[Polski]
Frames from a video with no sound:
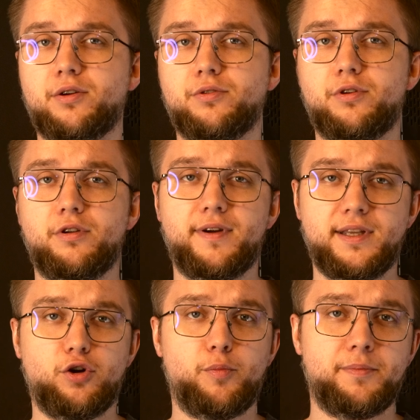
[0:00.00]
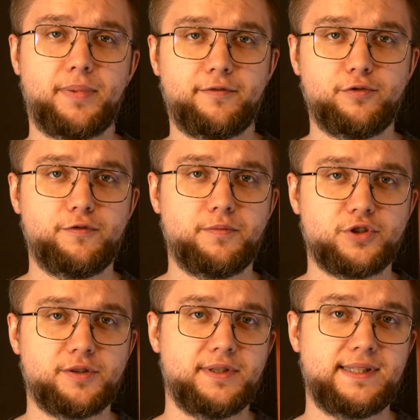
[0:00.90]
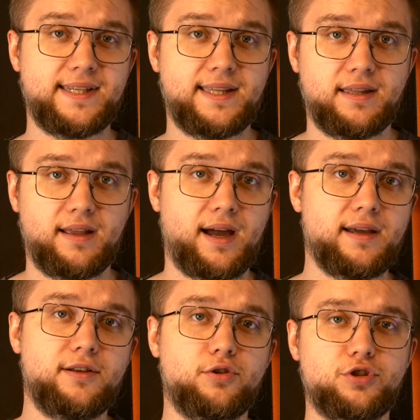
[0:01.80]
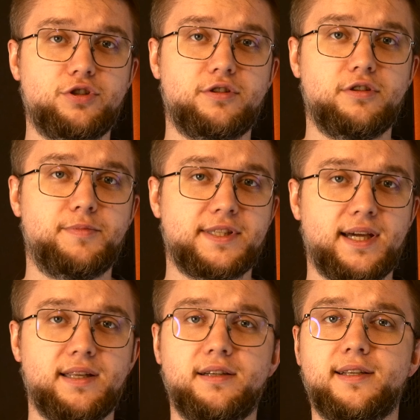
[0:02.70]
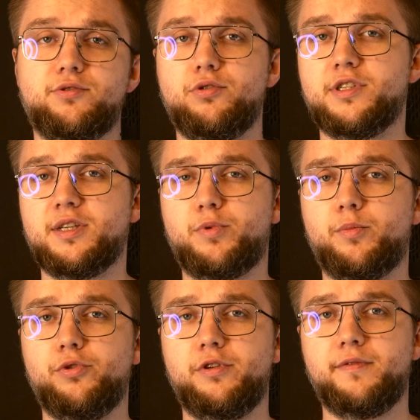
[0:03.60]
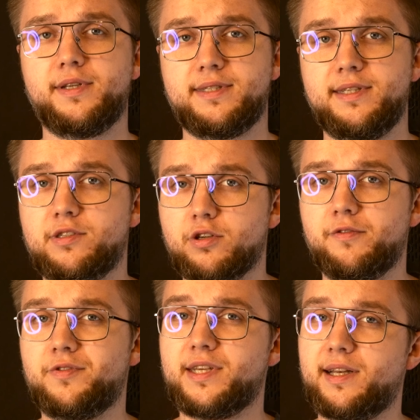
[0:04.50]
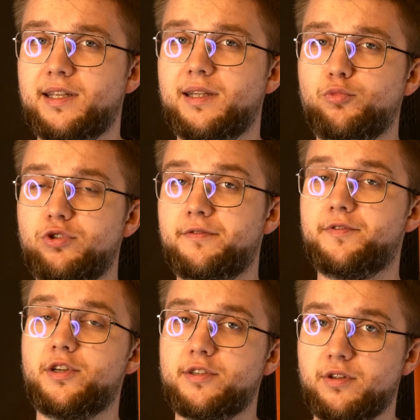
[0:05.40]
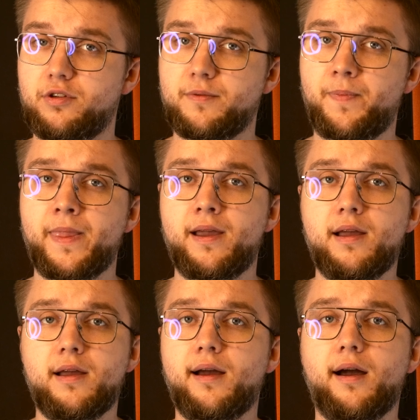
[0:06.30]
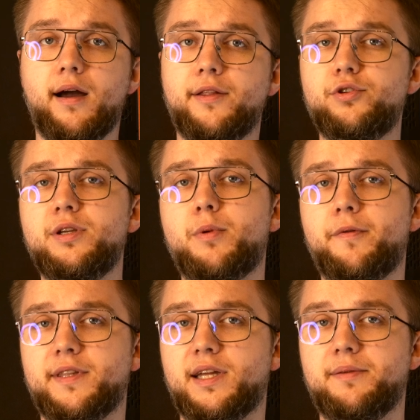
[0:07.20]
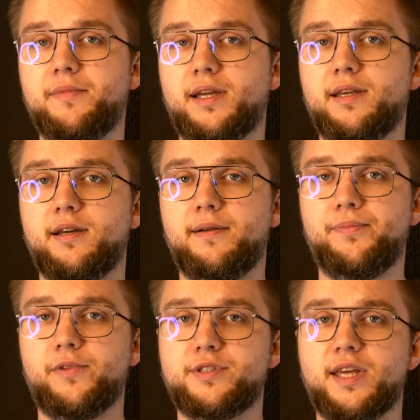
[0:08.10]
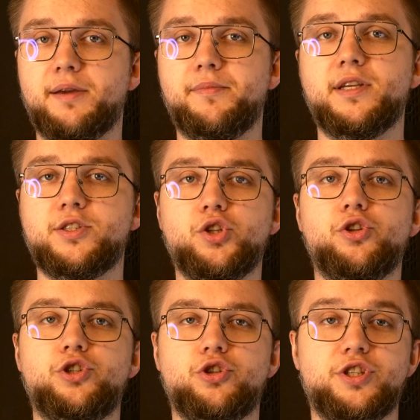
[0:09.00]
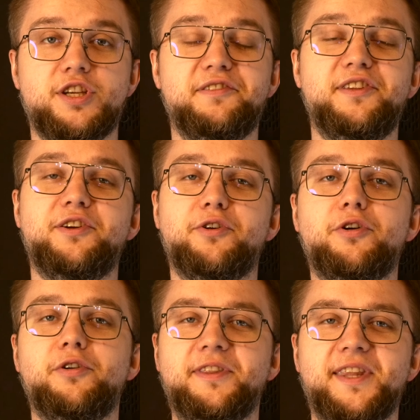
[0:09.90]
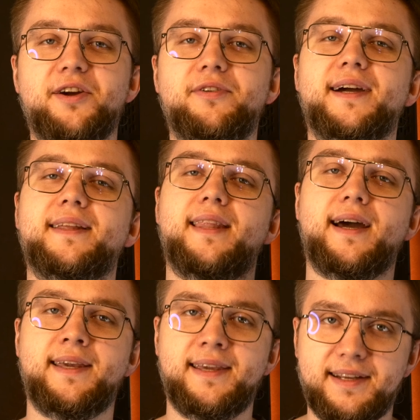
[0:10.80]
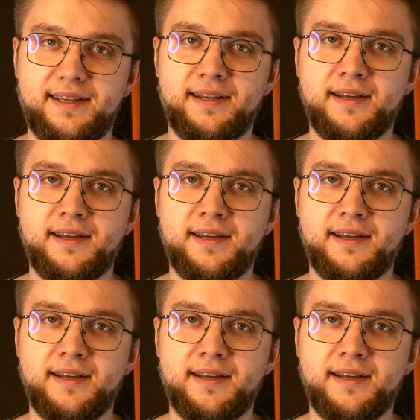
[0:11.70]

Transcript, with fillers: Kontrolowanie omen puffów może być cenne, a ilość bezkarnie grasujących po multiverse istot wcale nie musi wzrosnąć. E, drugim opowiadaniem, jakie dostajemy, jest to dotyczące nikogo innego jak Nahiri.